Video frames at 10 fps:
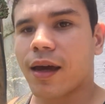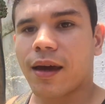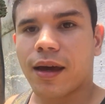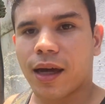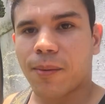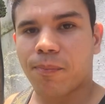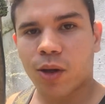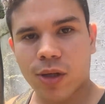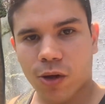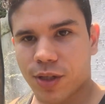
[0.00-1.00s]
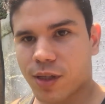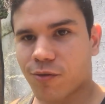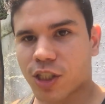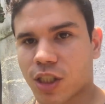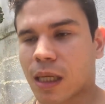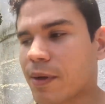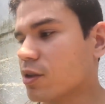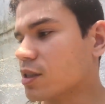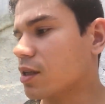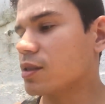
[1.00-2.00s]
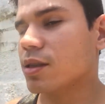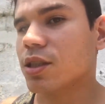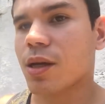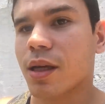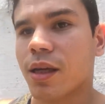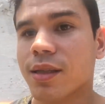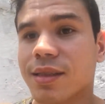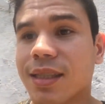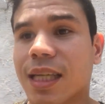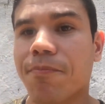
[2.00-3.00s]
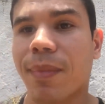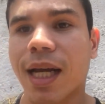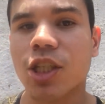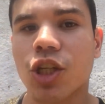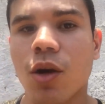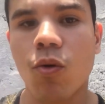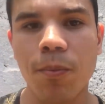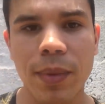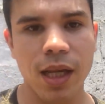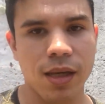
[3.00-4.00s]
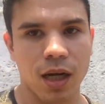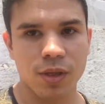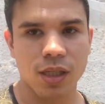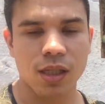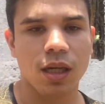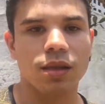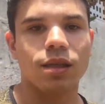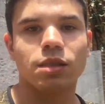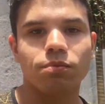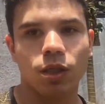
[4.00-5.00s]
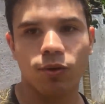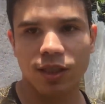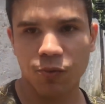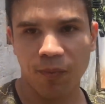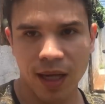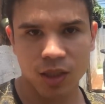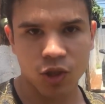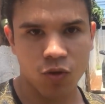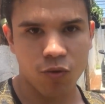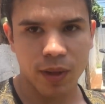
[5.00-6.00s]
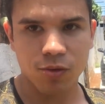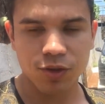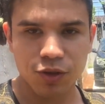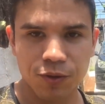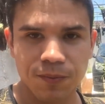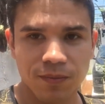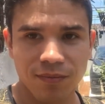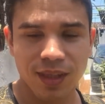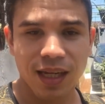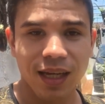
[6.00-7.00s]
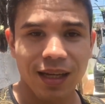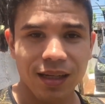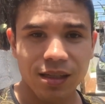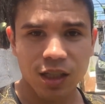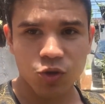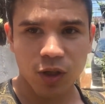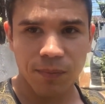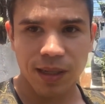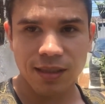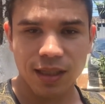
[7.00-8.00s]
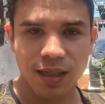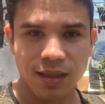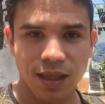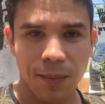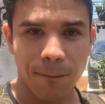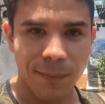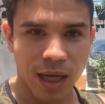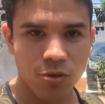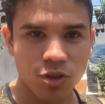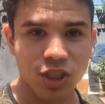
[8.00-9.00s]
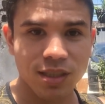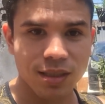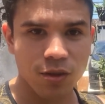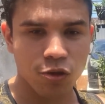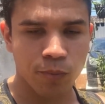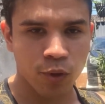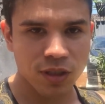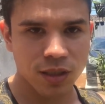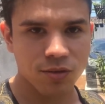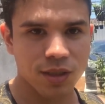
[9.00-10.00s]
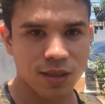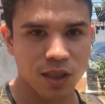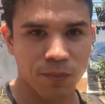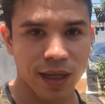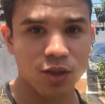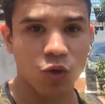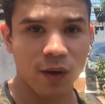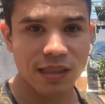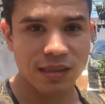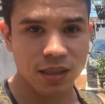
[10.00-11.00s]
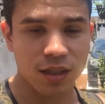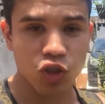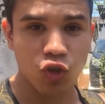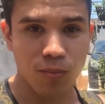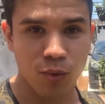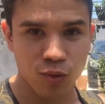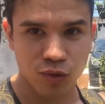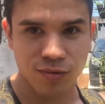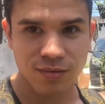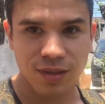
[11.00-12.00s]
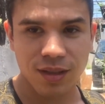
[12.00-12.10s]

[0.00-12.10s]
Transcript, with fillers: É, pelo que eu li, que eu vou adiantar para vocês, existem, existem, mais de 1 milhão e 500 mil espécies de cogumelos. E isso representa menos de 5% das espécies conhecidas no mundo.